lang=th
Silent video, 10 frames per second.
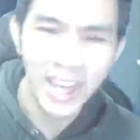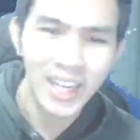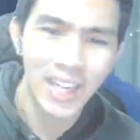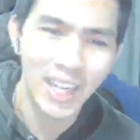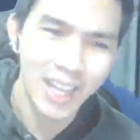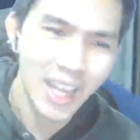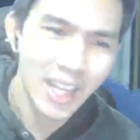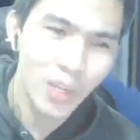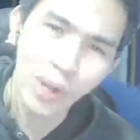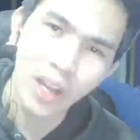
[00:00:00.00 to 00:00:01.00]
ขนาดนั้นแน่
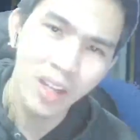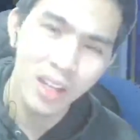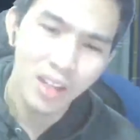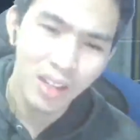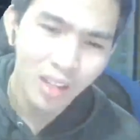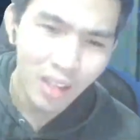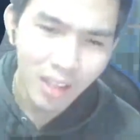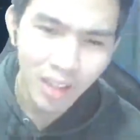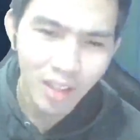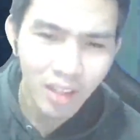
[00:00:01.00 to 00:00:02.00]
เลย เออ
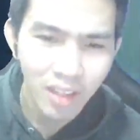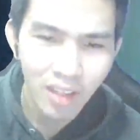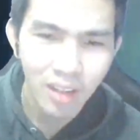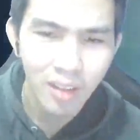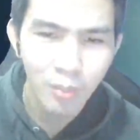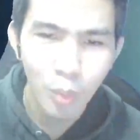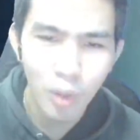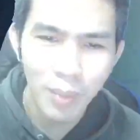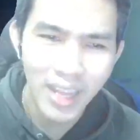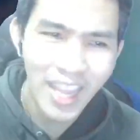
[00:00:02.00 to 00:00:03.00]
ผม
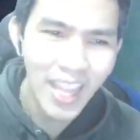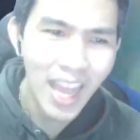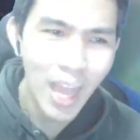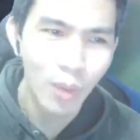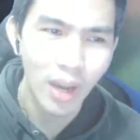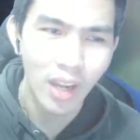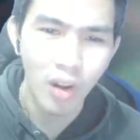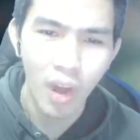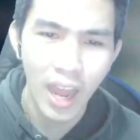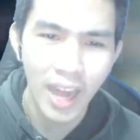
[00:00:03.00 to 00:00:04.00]
ว่ามันได้ง่ายว่ะ ข
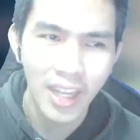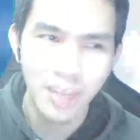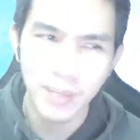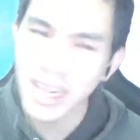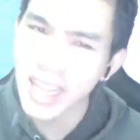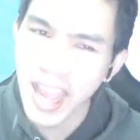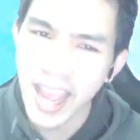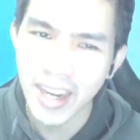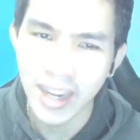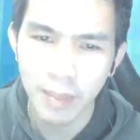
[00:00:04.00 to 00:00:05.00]
องอันหนึ่งมันได้ง่า
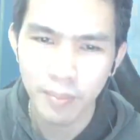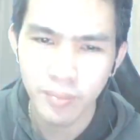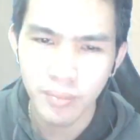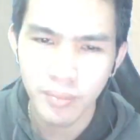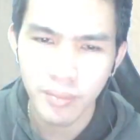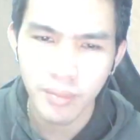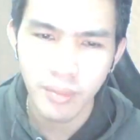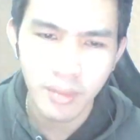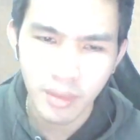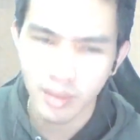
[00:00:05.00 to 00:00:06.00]
ยนะครับ
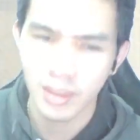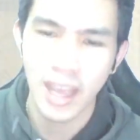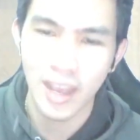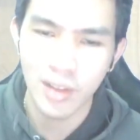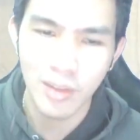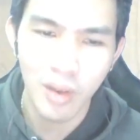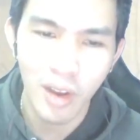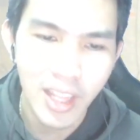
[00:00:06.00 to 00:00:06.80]
เอาเรียบร้อย